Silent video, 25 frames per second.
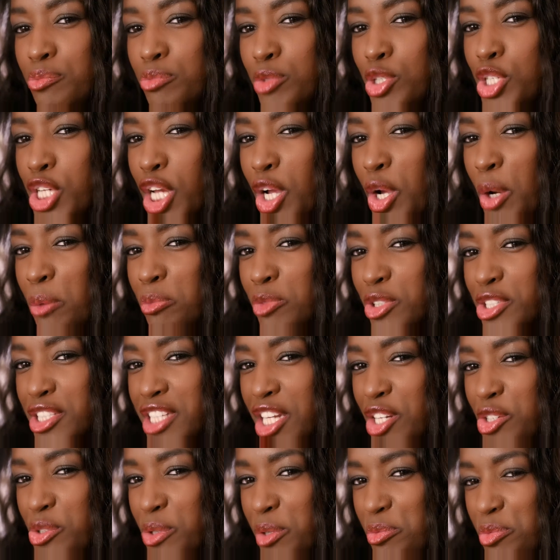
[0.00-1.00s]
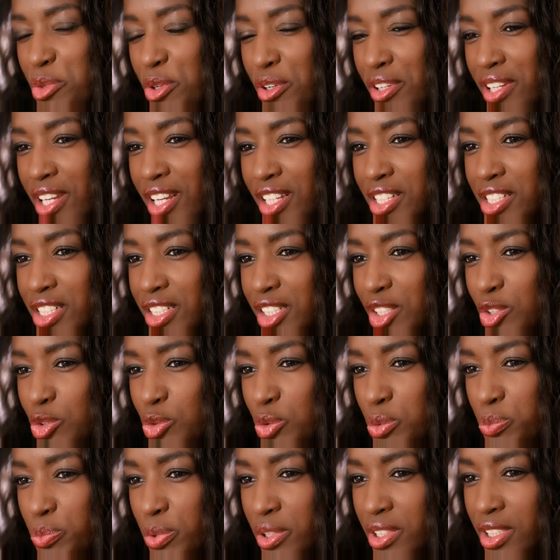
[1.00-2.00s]
Mais j'ai commencé à jouer de mon regard, j'étais
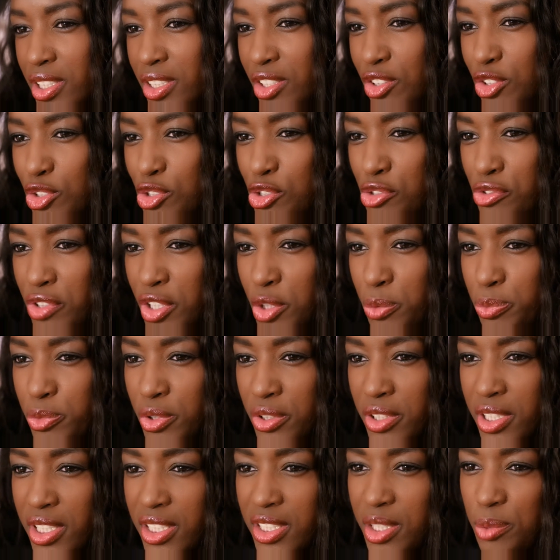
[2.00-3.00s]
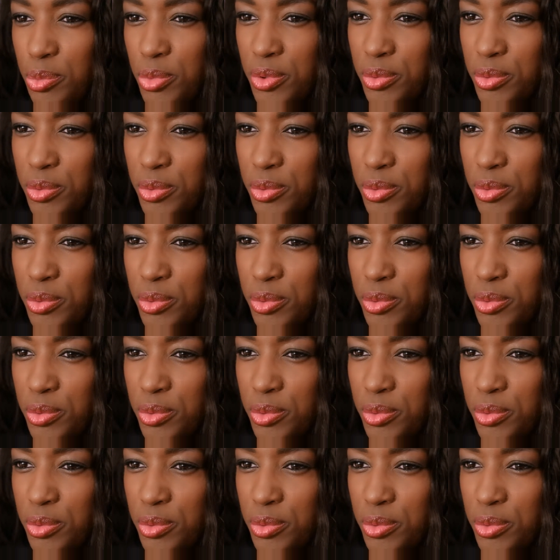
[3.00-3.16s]
toute petite. Quand je voulais obtenir des